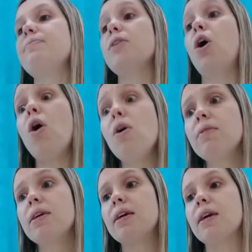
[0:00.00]

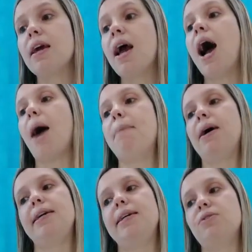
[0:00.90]
Ronque! A
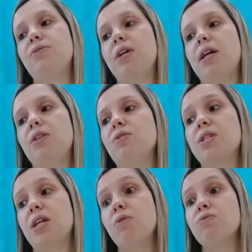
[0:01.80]
barriga do
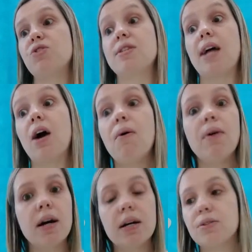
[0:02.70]
rinoceronte está
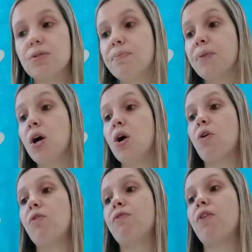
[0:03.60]
roncando.
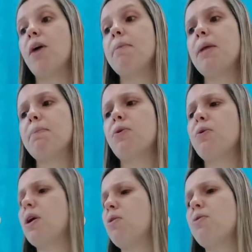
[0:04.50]
Com fome, ele
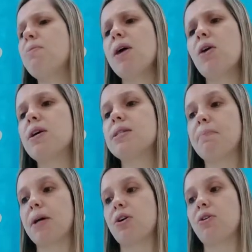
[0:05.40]
procura alguma coisa
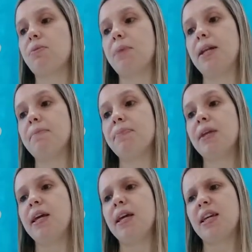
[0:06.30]
para comer.
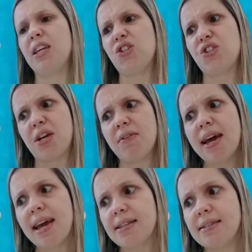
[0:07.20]
Que cheiro
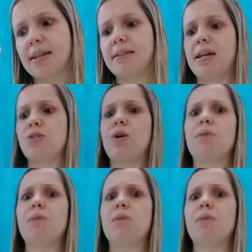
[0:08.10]
é esse atrás do